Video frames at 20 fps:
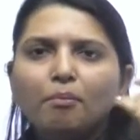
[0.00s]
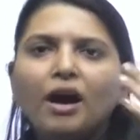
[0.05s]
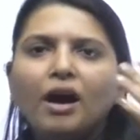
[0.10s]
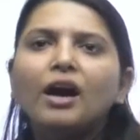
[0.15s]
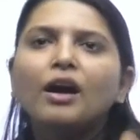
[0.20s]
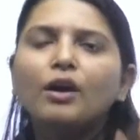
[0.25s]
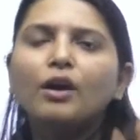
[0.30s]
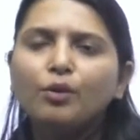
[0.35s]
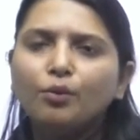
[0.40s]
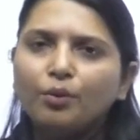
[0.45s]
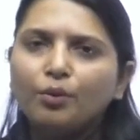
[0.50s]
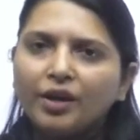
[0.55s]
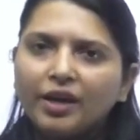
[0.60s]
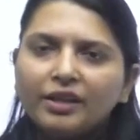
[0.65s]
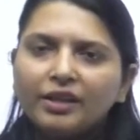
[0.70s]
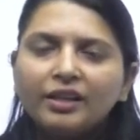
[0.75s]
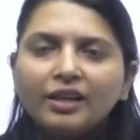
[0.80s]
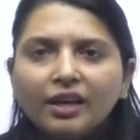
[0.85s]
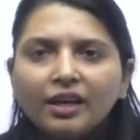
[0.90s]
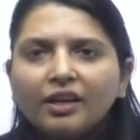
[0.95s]
पागल हो
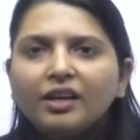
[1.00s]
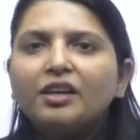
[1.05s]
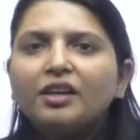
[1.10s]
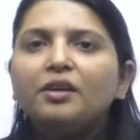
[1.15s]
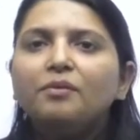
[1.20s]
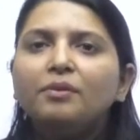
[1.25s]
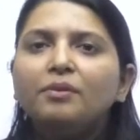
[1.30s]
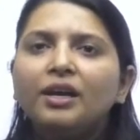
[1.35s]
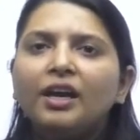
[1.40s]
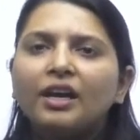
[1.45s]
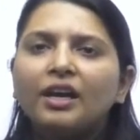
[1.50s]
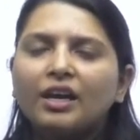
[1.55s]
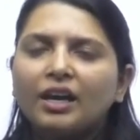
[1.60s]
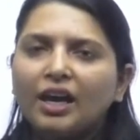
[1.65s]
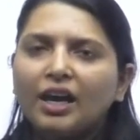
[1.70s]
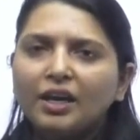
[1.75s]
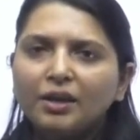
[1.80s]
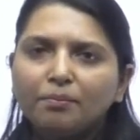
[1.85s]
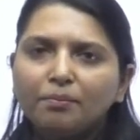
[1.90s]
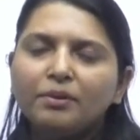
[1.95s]
गया इतना गरीब है यार
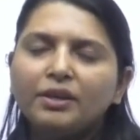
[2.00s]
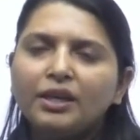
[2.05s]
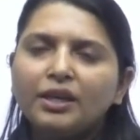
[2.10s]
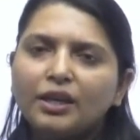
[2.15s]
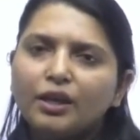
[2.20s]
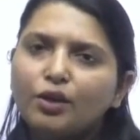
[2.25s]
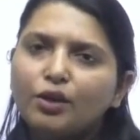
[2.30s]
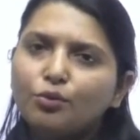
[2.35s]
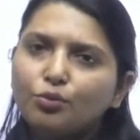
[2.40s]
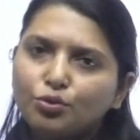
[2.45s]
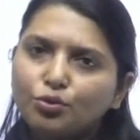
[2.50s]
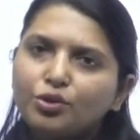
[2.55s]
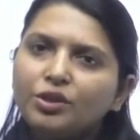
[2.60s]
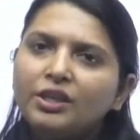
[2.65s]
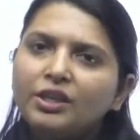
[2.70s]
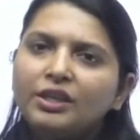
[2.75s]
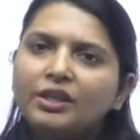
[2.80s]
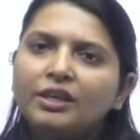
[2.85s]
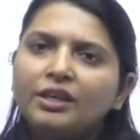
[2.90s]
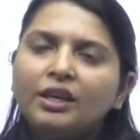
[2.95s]
खाने पीने के लिए कुछ
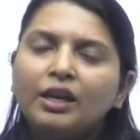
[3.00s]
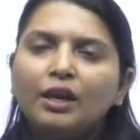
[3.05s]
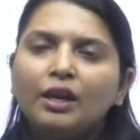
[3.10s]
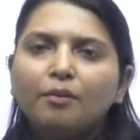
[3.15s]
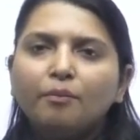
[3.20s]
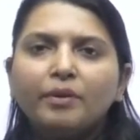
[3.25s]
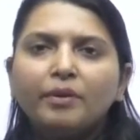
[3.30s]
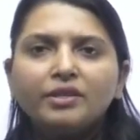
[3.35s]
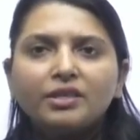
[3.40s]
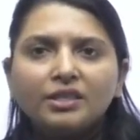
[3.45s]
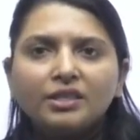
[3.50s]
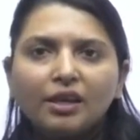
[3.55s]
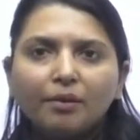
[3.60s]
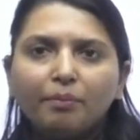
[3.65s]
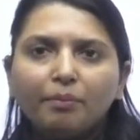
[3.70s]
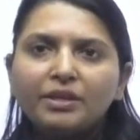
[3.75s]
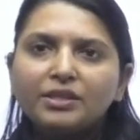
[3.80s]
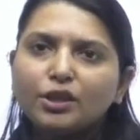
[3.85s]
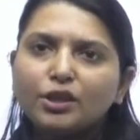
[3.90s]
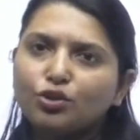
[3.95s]
नहीं है बस
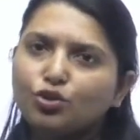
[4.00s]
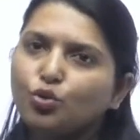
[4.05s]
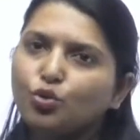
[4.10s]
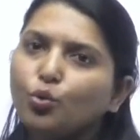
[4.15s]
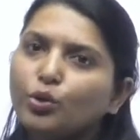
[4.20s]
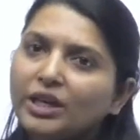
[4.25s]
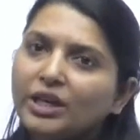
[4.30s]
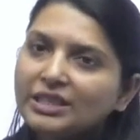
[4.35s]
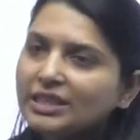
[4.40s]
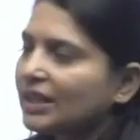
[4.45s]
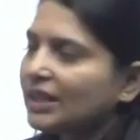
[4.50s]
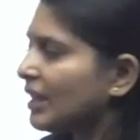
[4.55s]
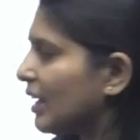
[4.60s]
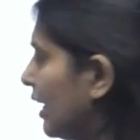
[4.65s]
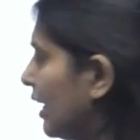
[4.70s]
इसके पास एक छोटा सा